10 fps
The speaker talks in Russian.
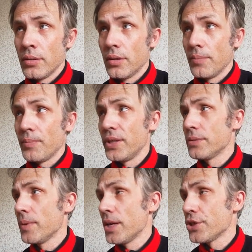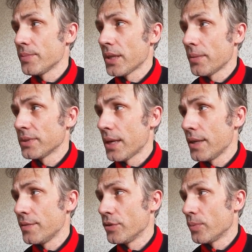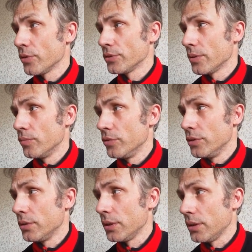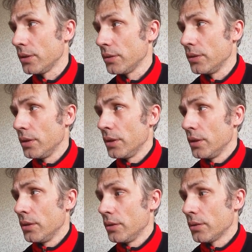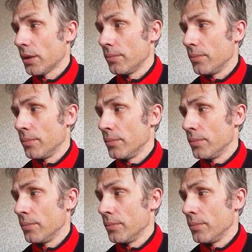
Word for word: А, перед матчем там, скорее всего, просто будет э, там.